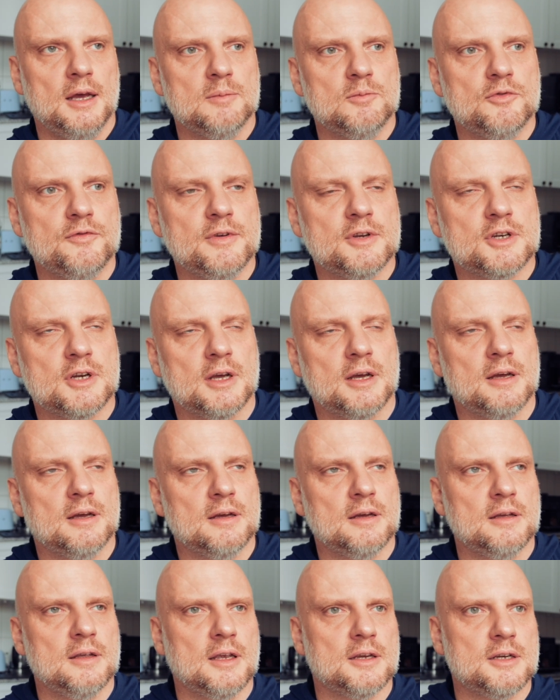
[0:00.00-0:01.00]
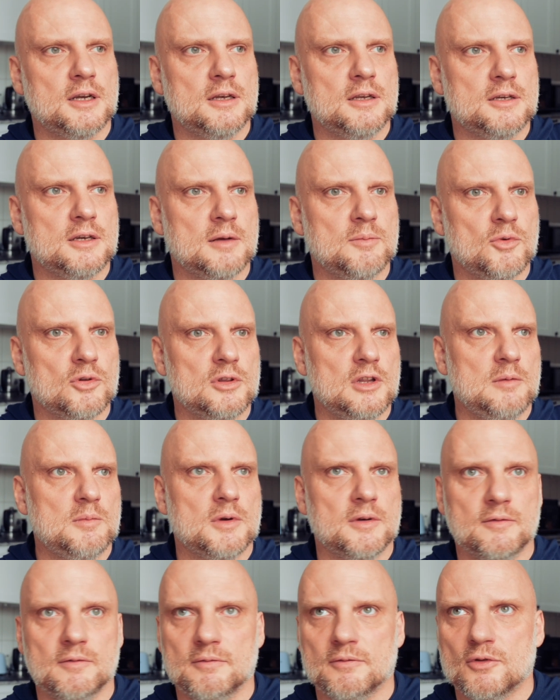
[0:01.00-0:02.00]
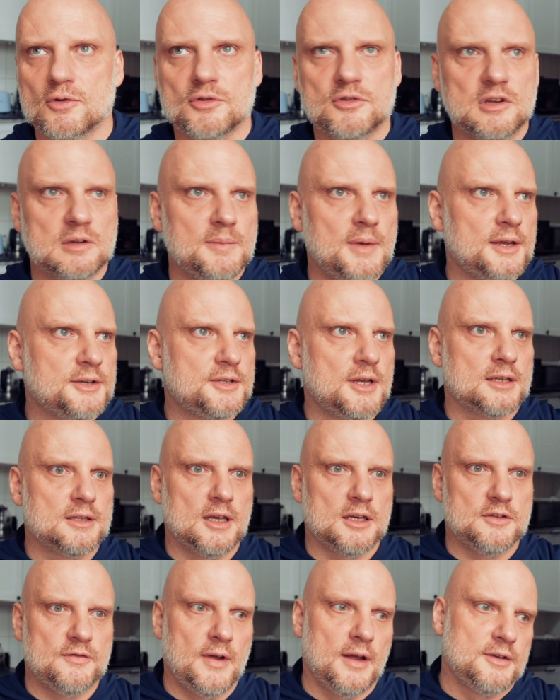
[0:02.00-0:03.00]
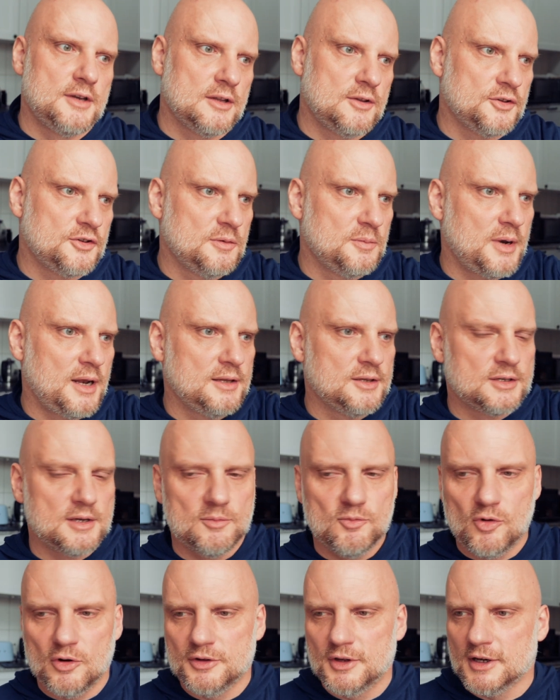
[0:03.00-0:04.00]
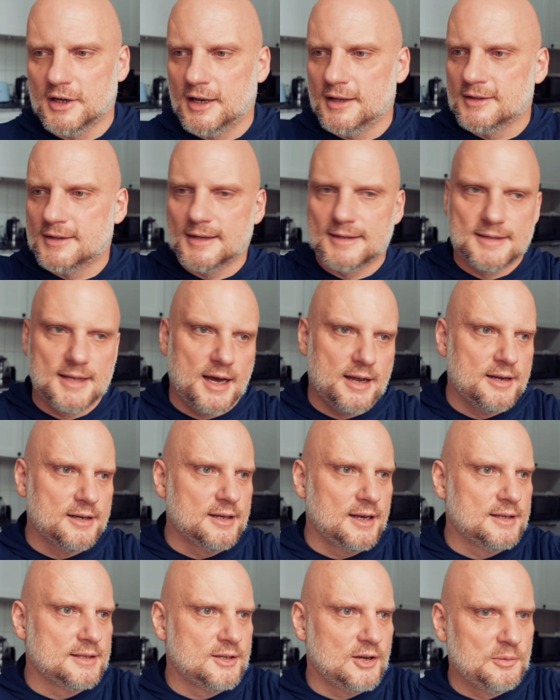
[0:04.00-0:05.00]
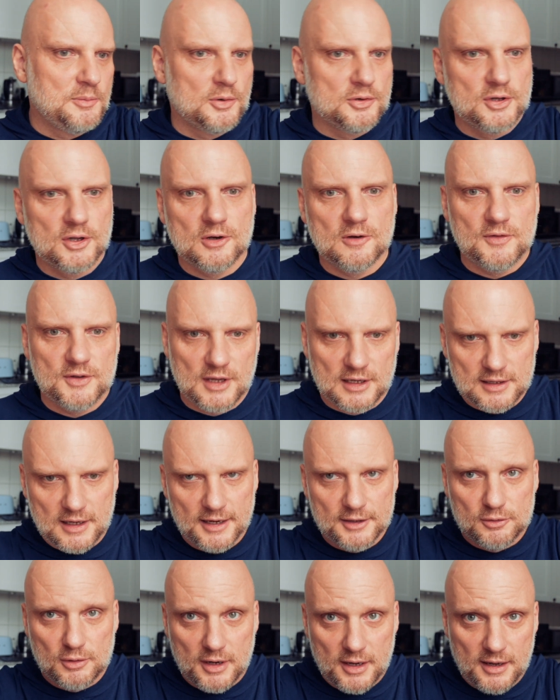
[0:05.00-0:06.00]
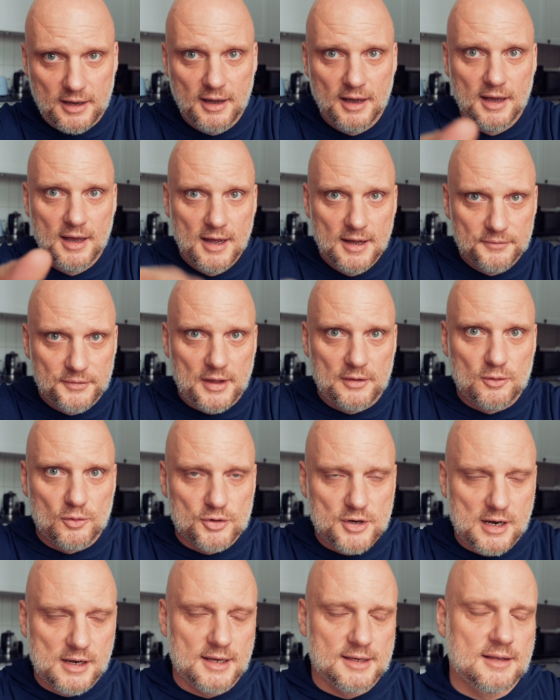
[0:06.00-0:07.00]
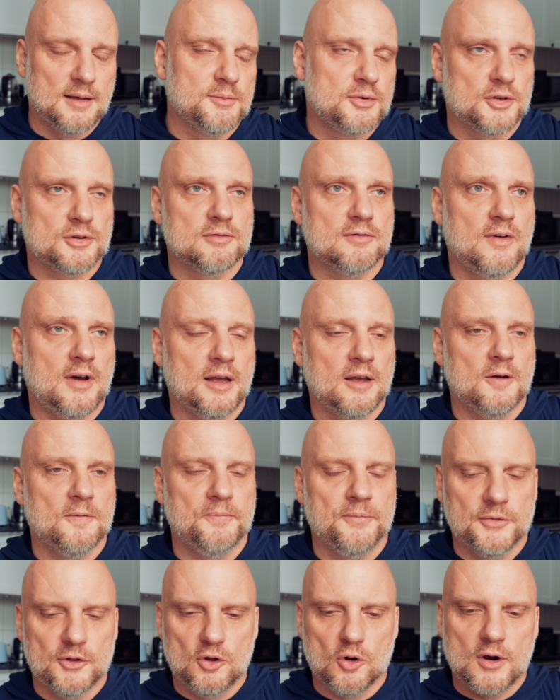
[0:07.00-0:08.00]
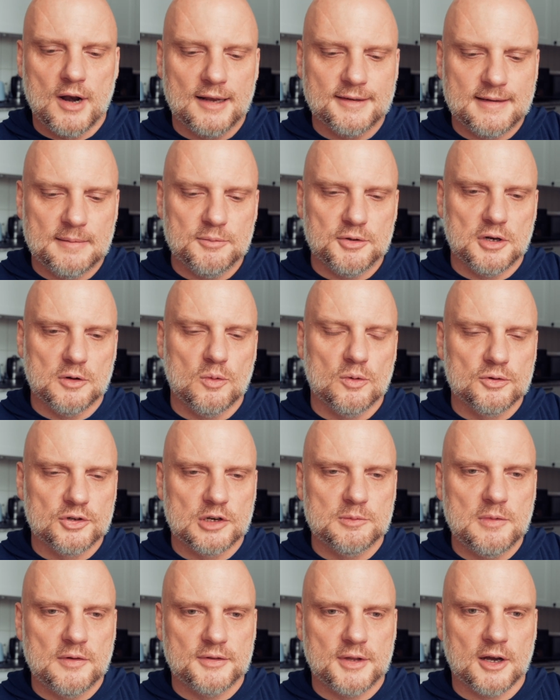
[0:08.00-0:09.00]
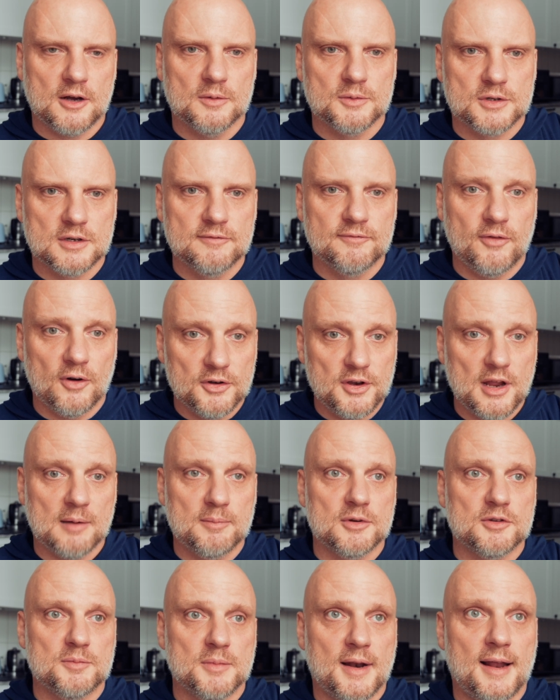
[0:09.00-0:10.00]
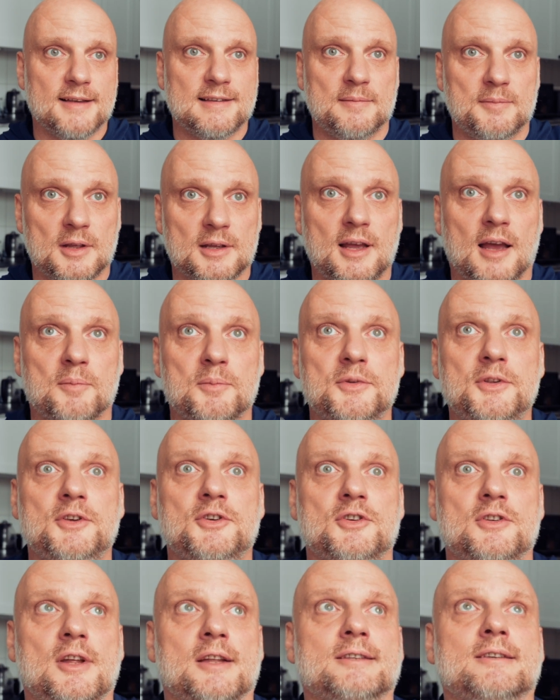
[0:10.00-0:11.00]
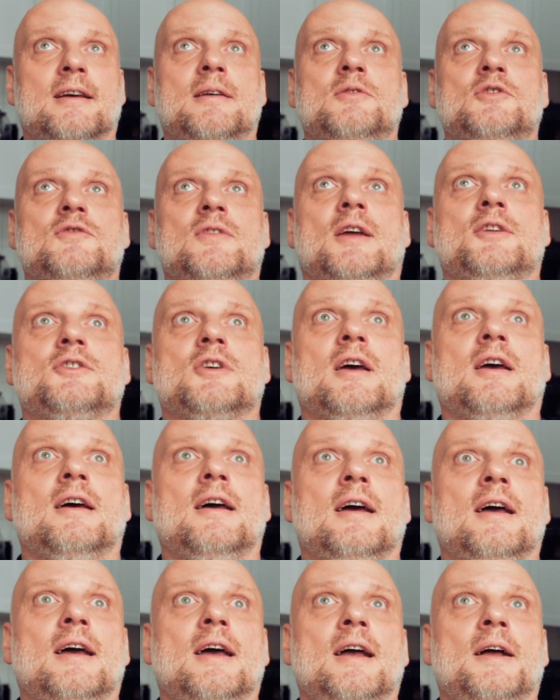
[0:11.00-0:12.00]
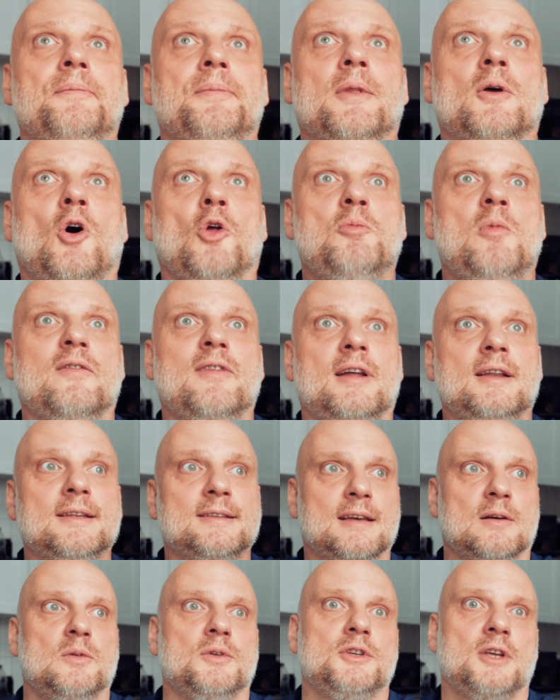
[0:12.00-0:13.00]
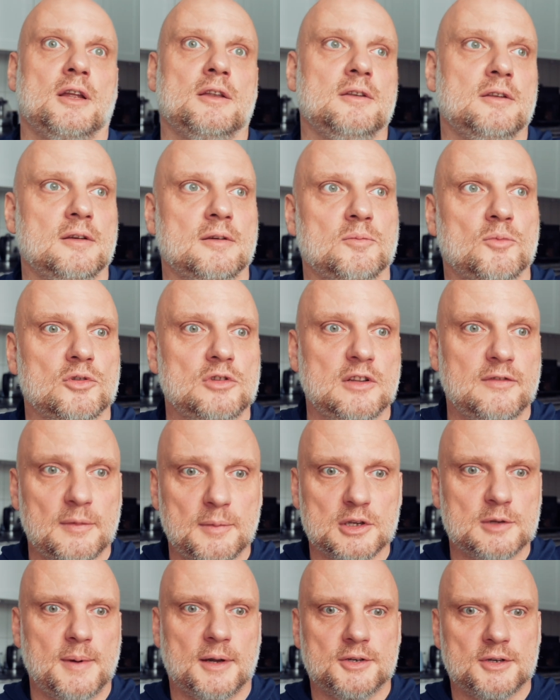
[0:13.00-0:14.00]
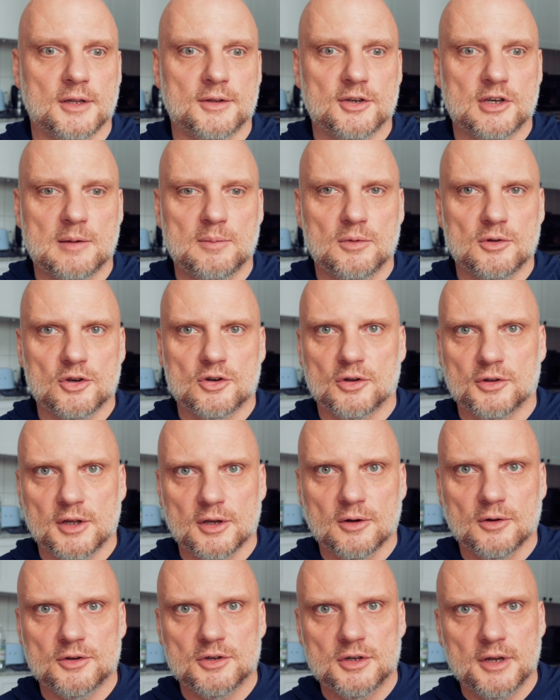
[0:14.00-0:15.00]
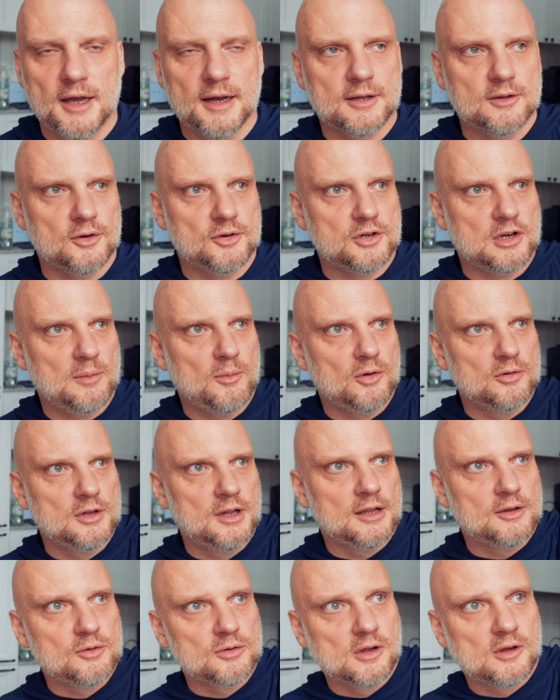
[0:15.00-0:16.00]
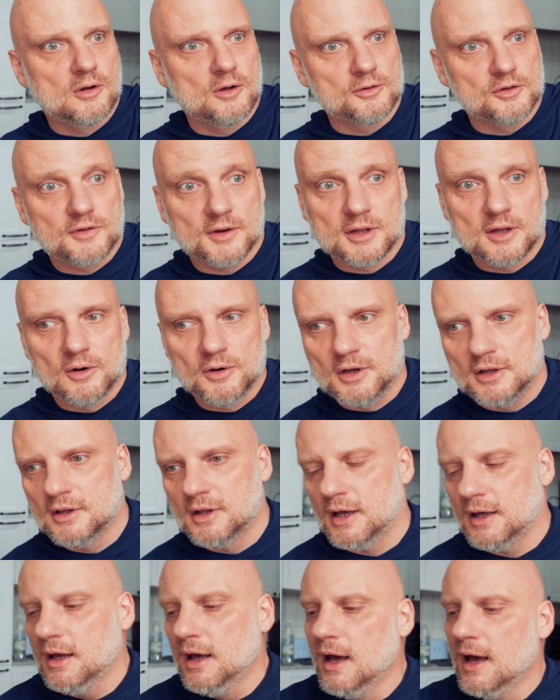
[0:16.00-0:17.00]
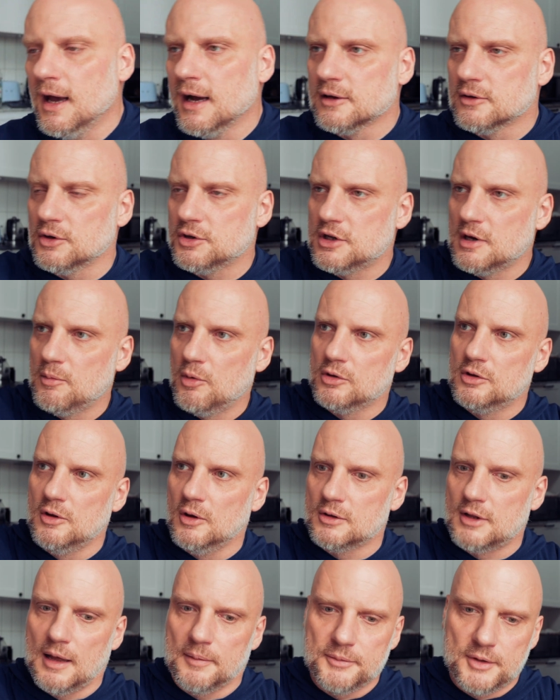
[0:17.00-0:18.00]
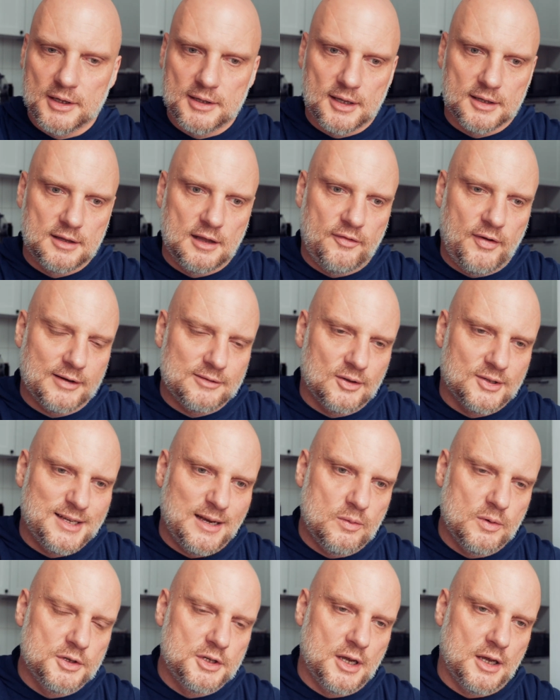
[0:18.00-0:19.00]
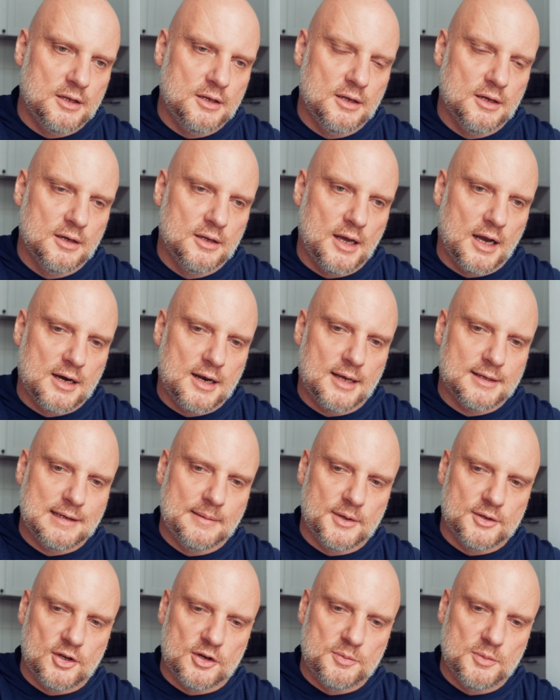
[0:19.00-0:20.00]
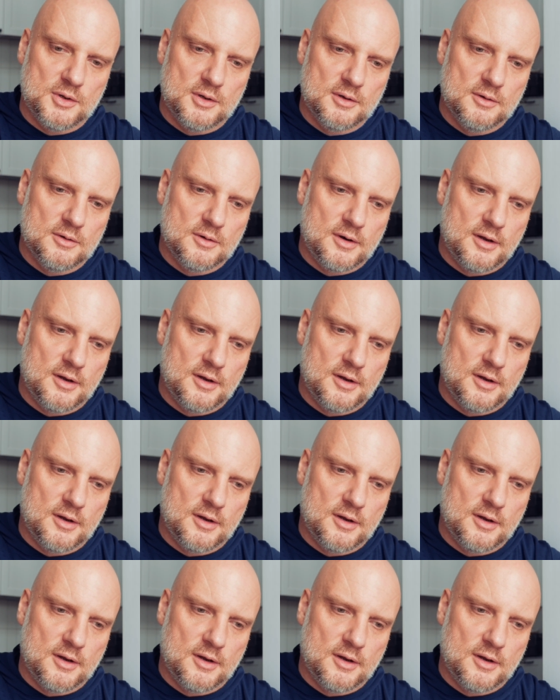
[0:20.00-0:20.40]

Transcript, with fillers: Mówi, że jeżeli się modlimy w różnych miejscach na świecie, to są ręce młodych, ręce starych, ręce robotników i tak dalej, które ten różaniec tam przesuwają, to razem się łączymy w taką symfonię, jakbyśmy razem, tak jak mnisi na całym świecie, odmawiali cały dzień modlitwę. Bo zobaczcie, ty się modlisz o tej godzinie, ktoś się modli na drugim końcu świata o innej, ktoś się modli o tamtej, tak de facto cały dzień, jak razem jesteśmy